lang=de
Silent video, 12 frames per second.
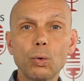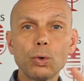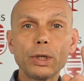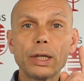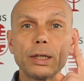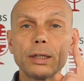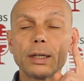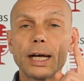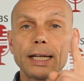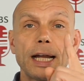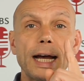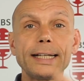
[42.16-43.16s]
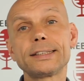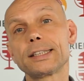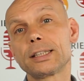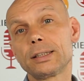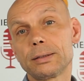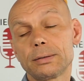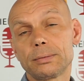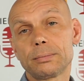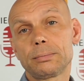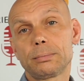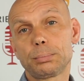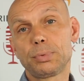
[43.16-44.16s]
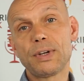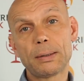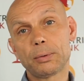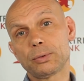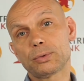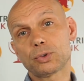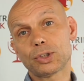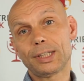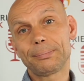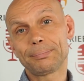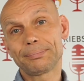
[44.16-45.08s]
ohne eine einzige Bewerbung zu schreiben.